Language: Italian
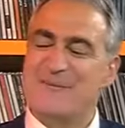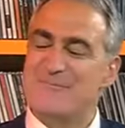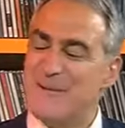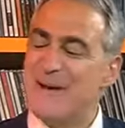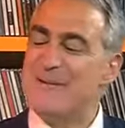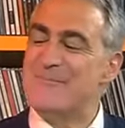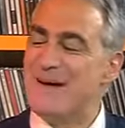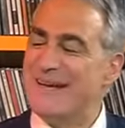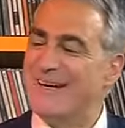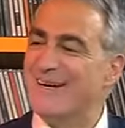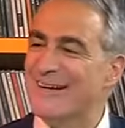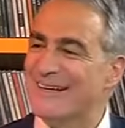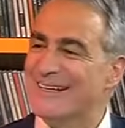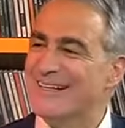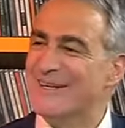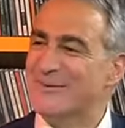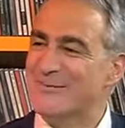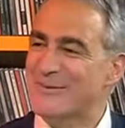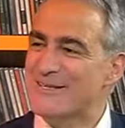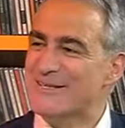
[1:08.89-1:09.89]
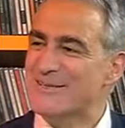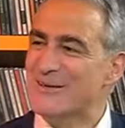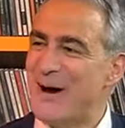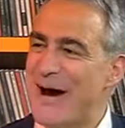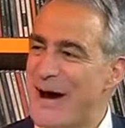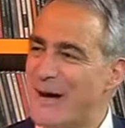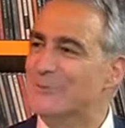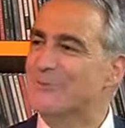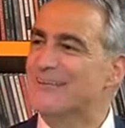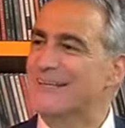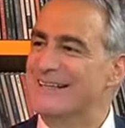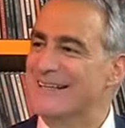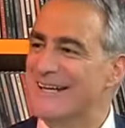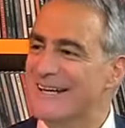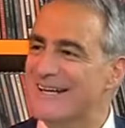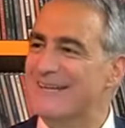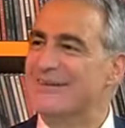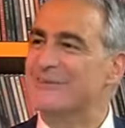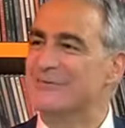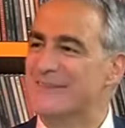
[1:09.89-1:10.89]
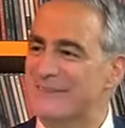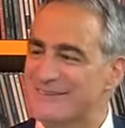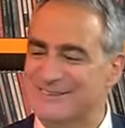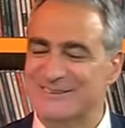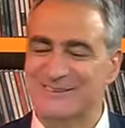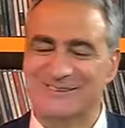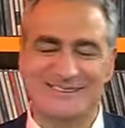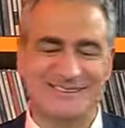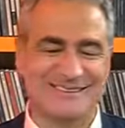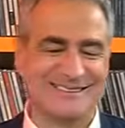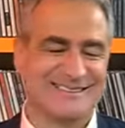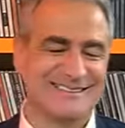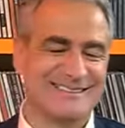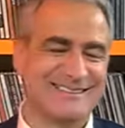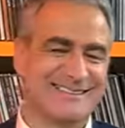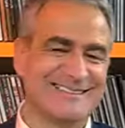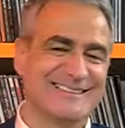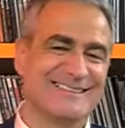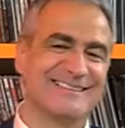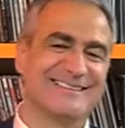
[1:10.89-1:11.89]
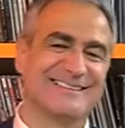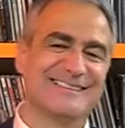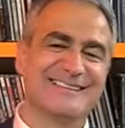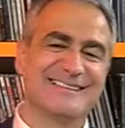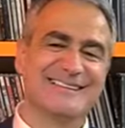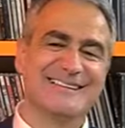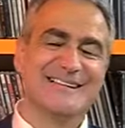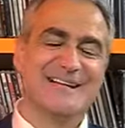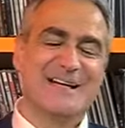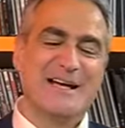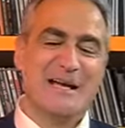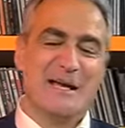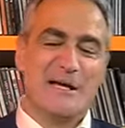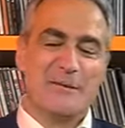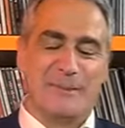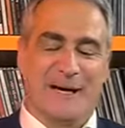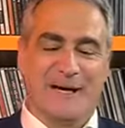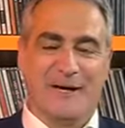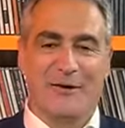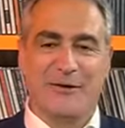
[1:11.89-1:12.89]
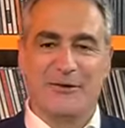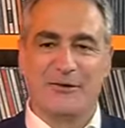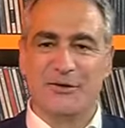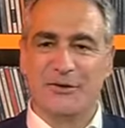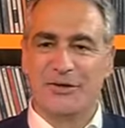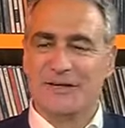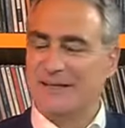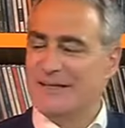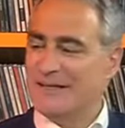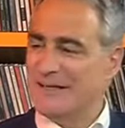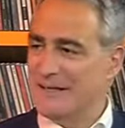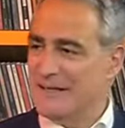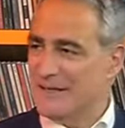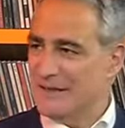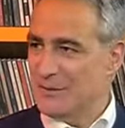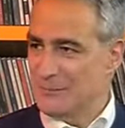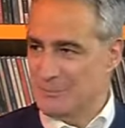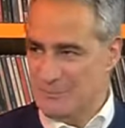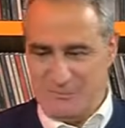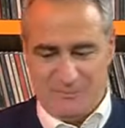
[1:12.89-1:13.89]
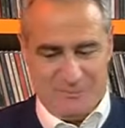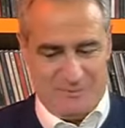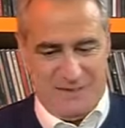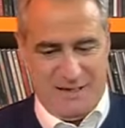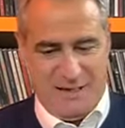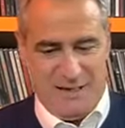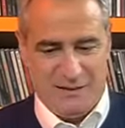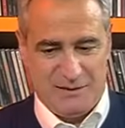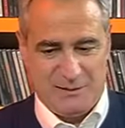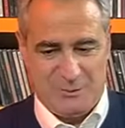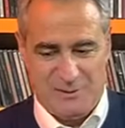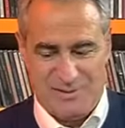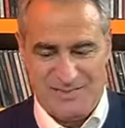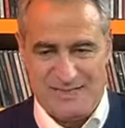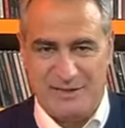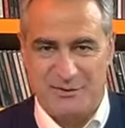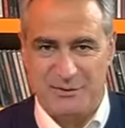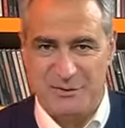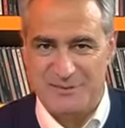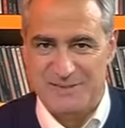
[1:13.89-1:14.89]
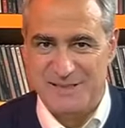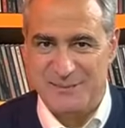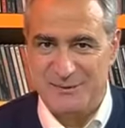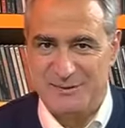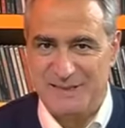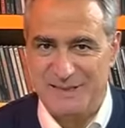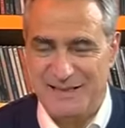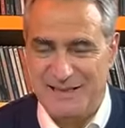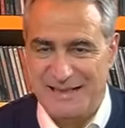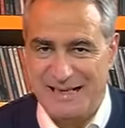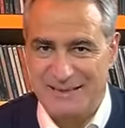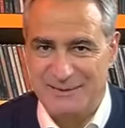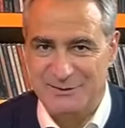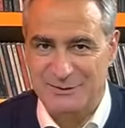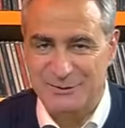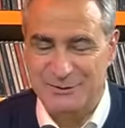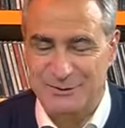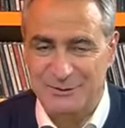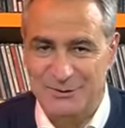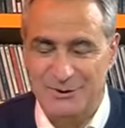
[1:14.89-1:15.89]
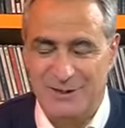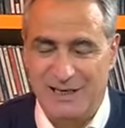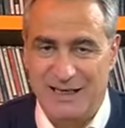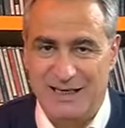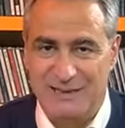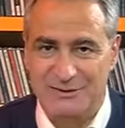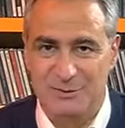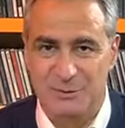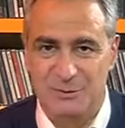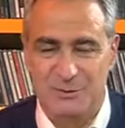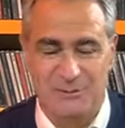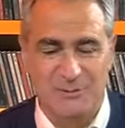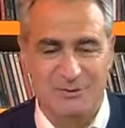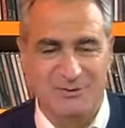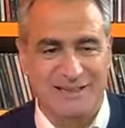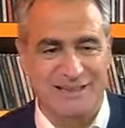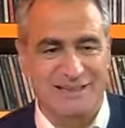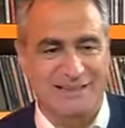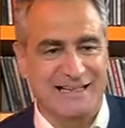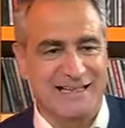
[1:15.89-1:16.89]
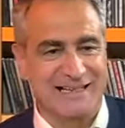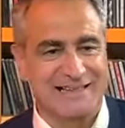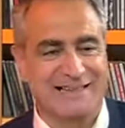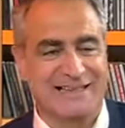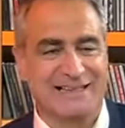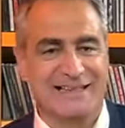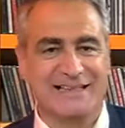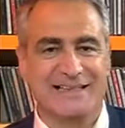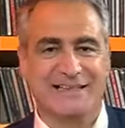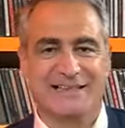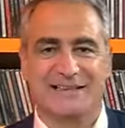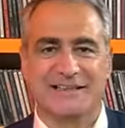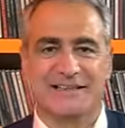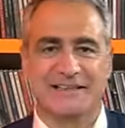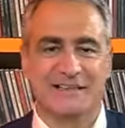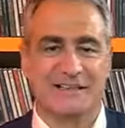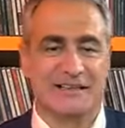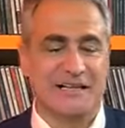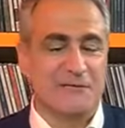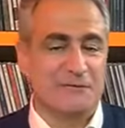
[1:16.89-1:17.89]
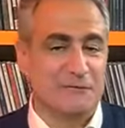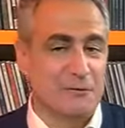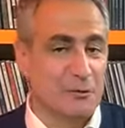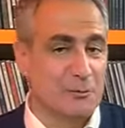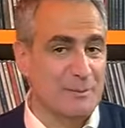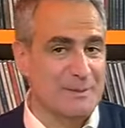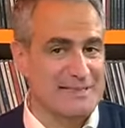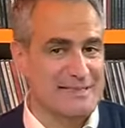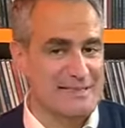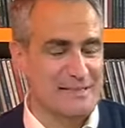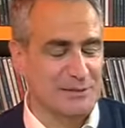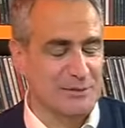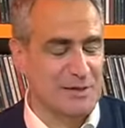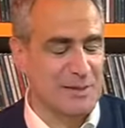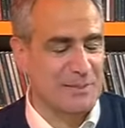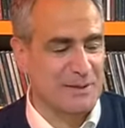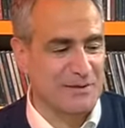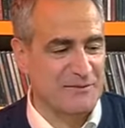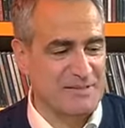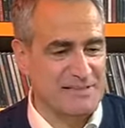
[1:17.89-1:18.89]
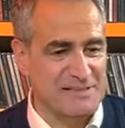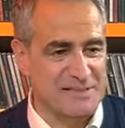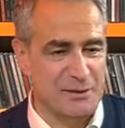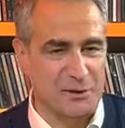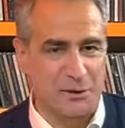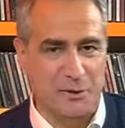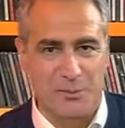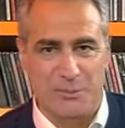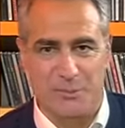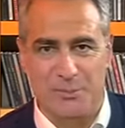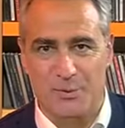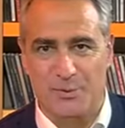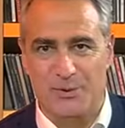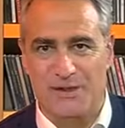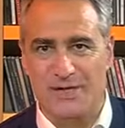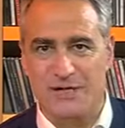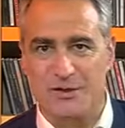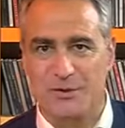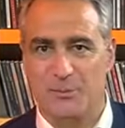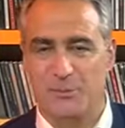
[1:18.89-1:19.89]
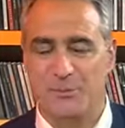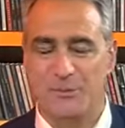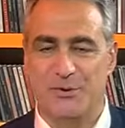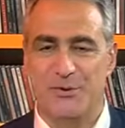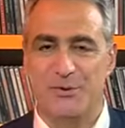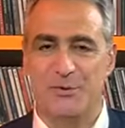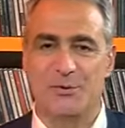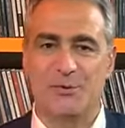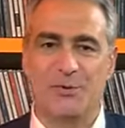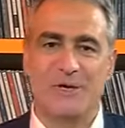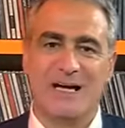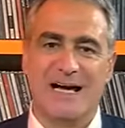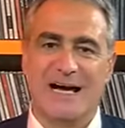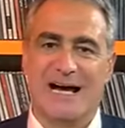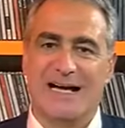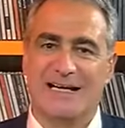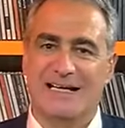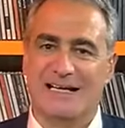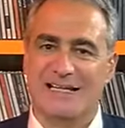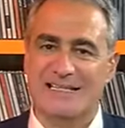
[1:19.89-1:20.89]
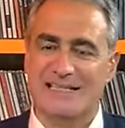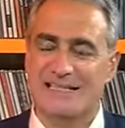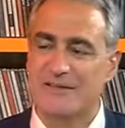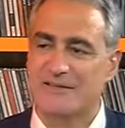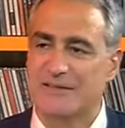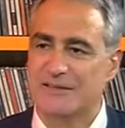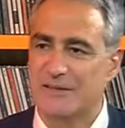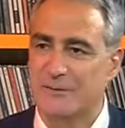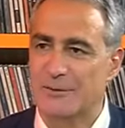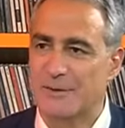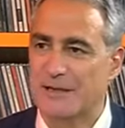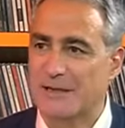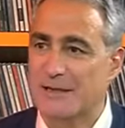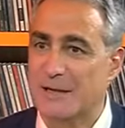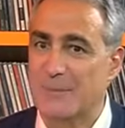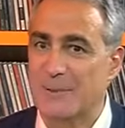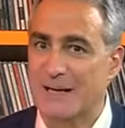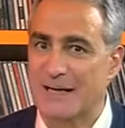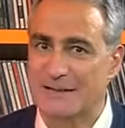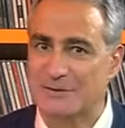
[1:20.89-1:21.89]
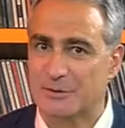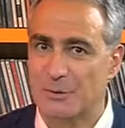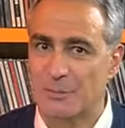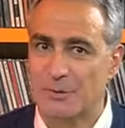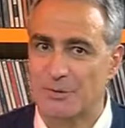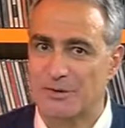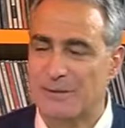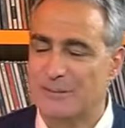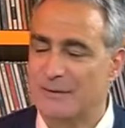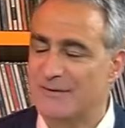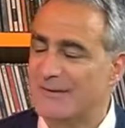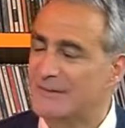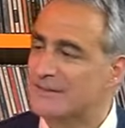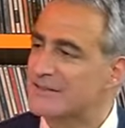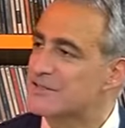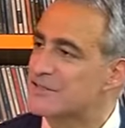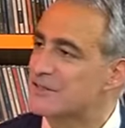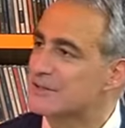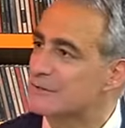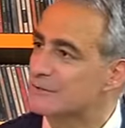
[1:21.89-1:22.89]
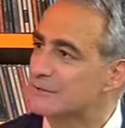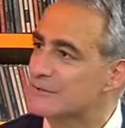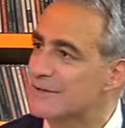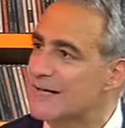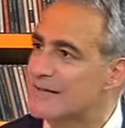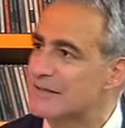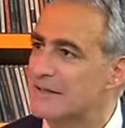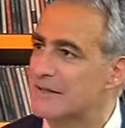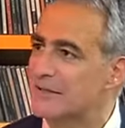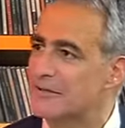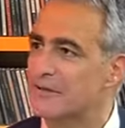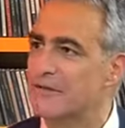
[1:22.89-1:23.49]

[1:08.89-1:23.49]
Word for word: Beh, bello anche questo auto. No, è eh, vero, fatto... Cioè, voglio dire, che devo fare? Ma no, noi quest'anno lo stiamo dedicando ad una modalità di, di, informazione e prevenzione un pochino più aggressiva di quella che peraltro portiamo avanti già da otto anni.